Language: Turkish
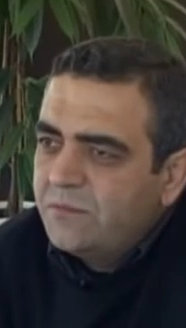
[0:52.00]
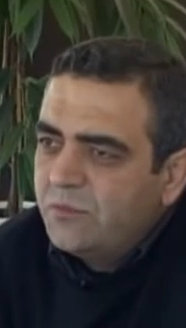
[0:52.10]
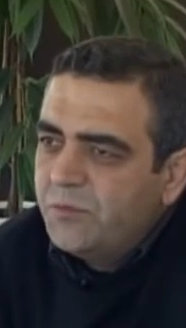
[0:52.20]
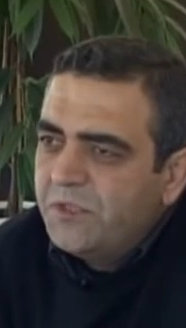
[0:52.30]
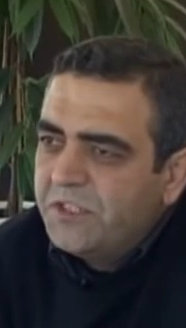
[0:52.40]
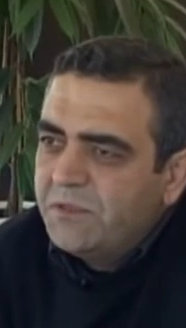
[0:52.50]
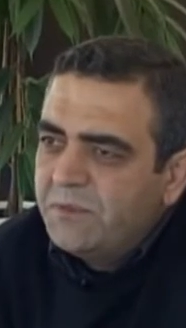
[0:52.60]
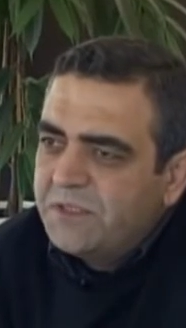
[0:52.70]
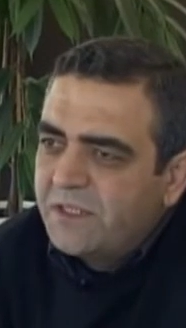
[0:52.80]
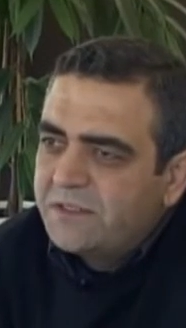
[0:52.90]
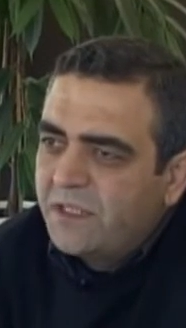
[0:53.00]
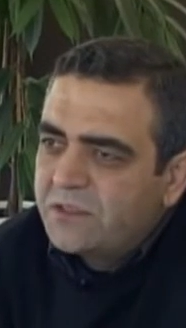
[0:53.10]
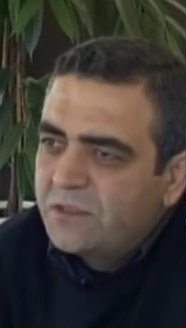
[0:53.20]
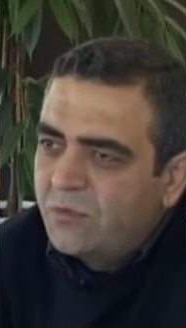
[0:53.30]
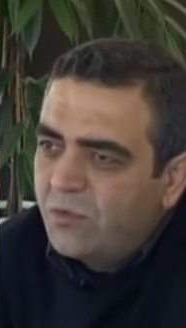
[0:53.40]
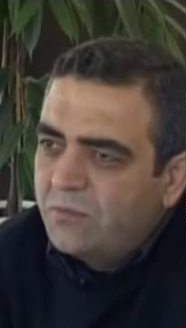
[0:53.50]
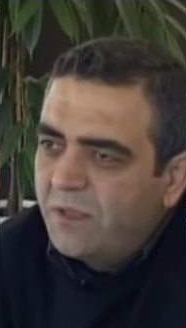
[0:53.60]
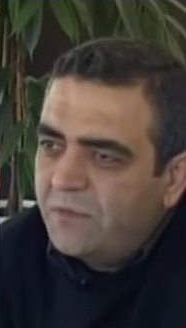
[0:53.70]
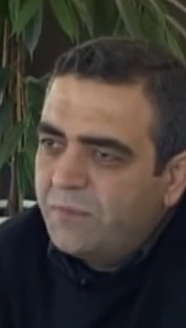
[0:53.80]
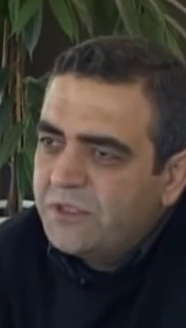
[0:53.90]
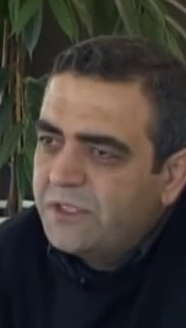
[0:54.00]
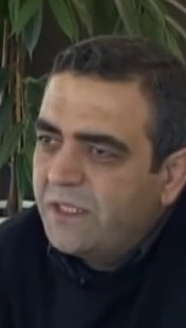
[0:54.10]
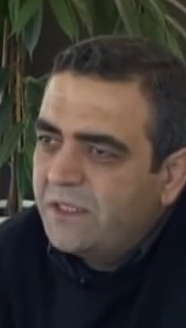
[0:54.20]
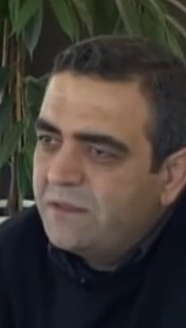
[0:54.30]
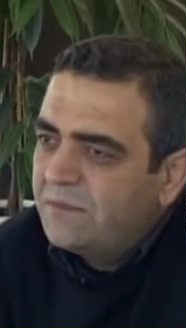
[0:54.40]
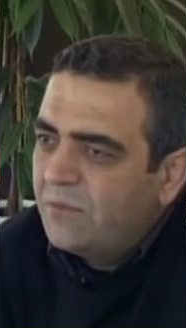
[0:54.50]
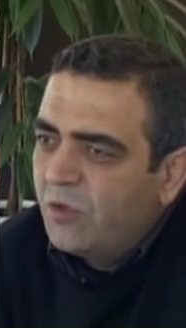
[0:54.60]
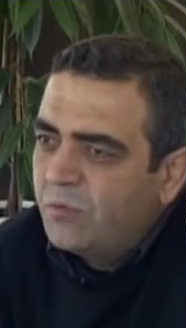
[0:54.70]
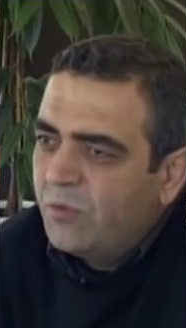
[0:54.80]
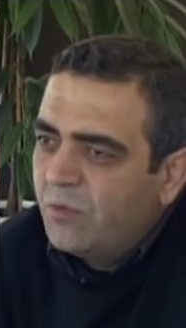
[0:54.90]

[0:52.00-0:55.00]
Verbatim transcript: bu birikim içerisinde azınlık olmak peşinen mağlup